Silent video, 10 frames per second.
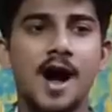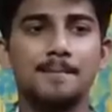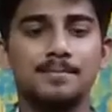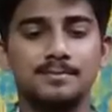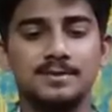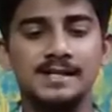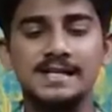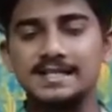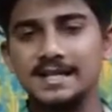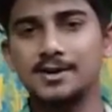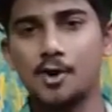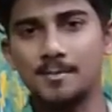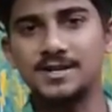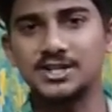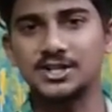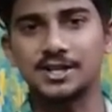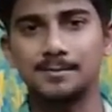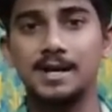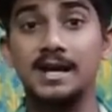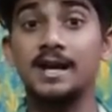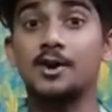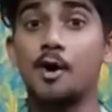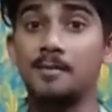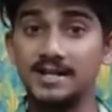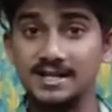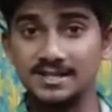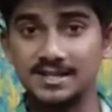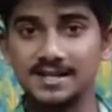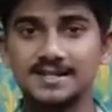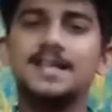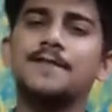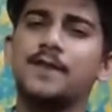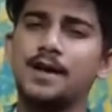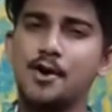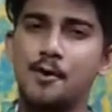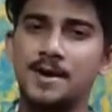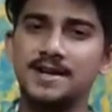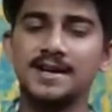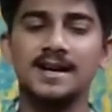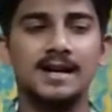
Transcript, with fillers: आप नीचे कमेंट सेक्शन में एक कमेंट कीजिए सिर्फ एक कमेंट